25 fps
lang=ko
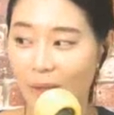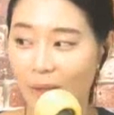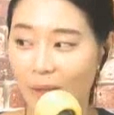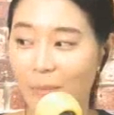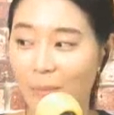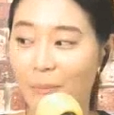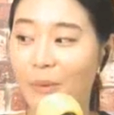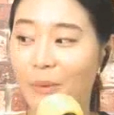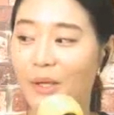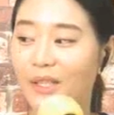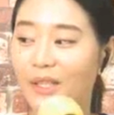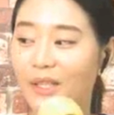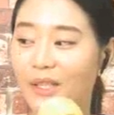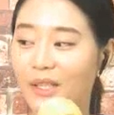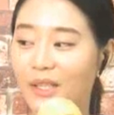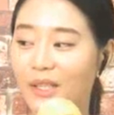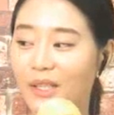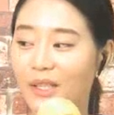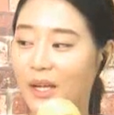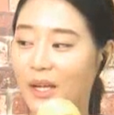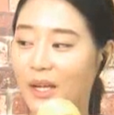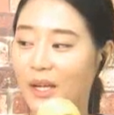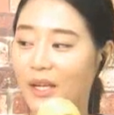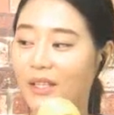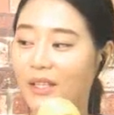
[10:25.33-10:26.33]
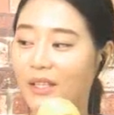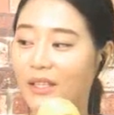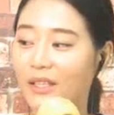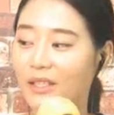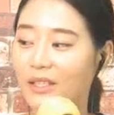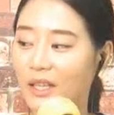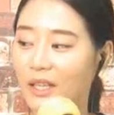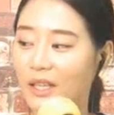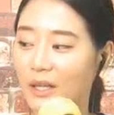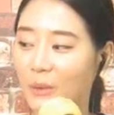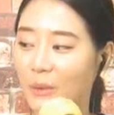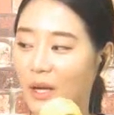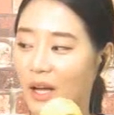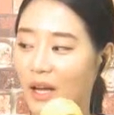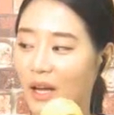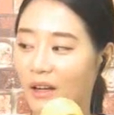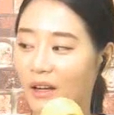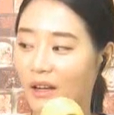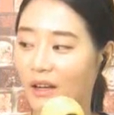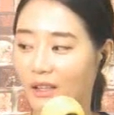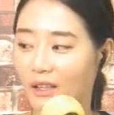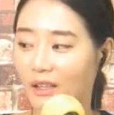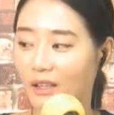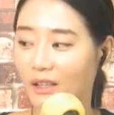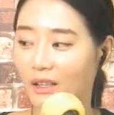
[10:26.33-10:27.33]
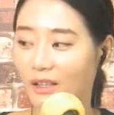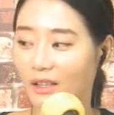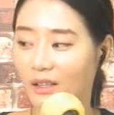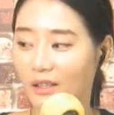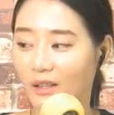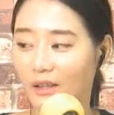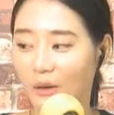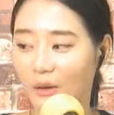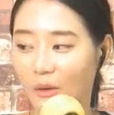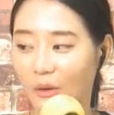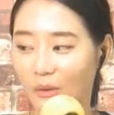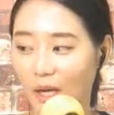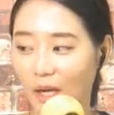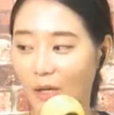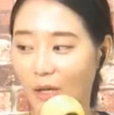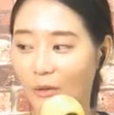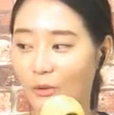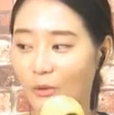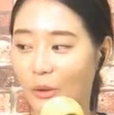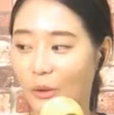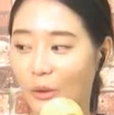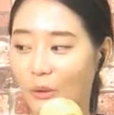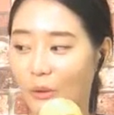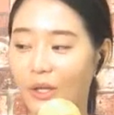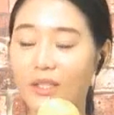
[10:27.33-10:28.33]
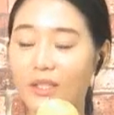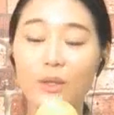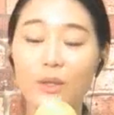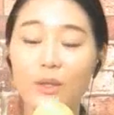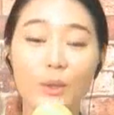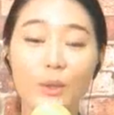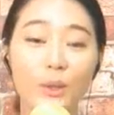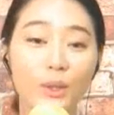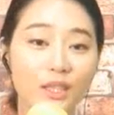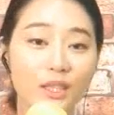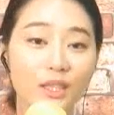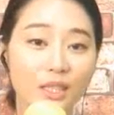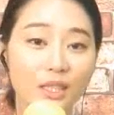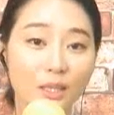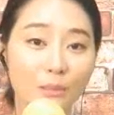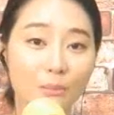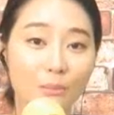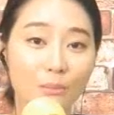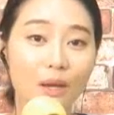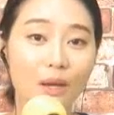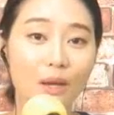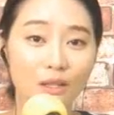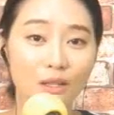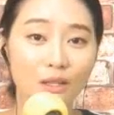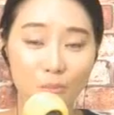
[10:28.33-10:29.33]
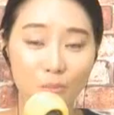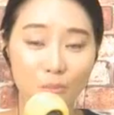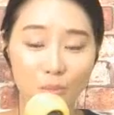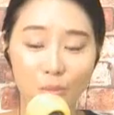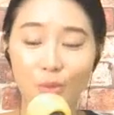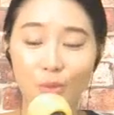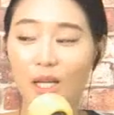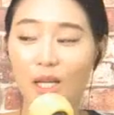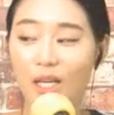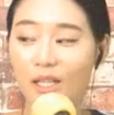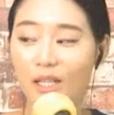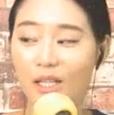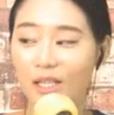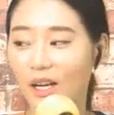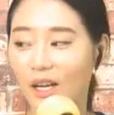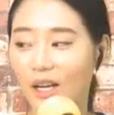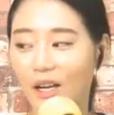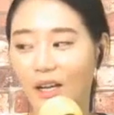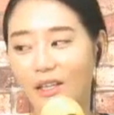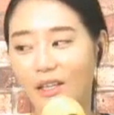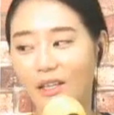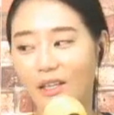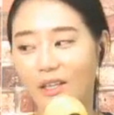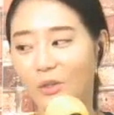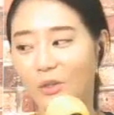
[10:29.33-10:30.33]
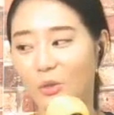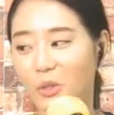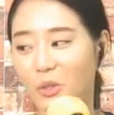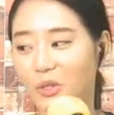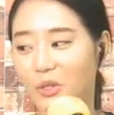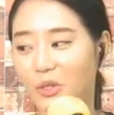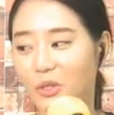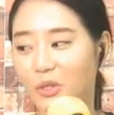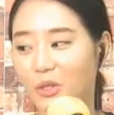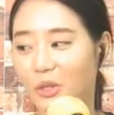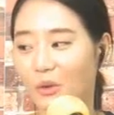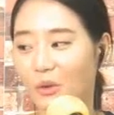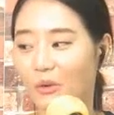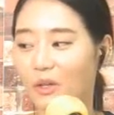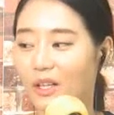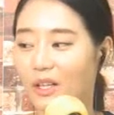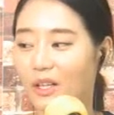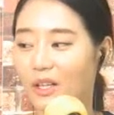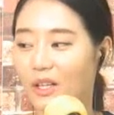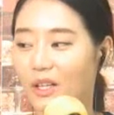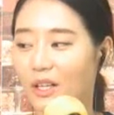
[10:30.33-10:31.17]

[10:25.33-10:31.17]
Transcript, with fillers: 남편이 탄 비행기 사고가 나고요. 캐서린은 심한 부상을 당하게 되죠.